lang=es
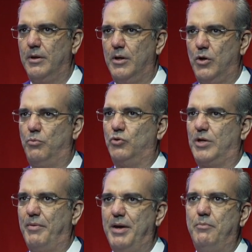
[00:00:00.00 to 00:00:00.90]
Como
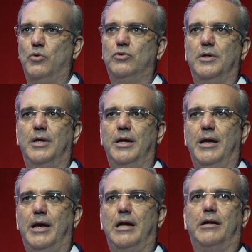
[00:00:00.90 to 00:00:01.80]
sabemos,
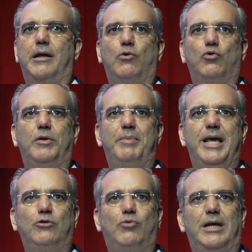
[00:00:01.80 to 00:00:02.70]
el
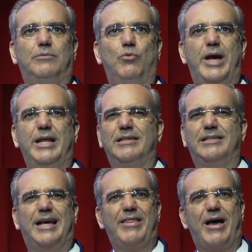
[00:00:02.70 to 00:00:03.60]
reconocimiento a las mujeres
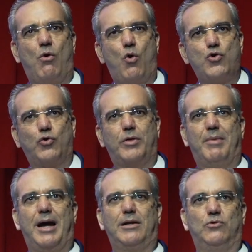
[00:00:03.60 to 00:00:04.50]
cada 8 de
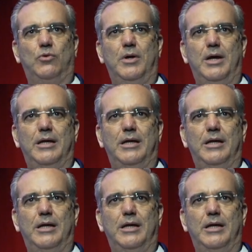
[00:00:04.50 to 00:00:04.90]
marzo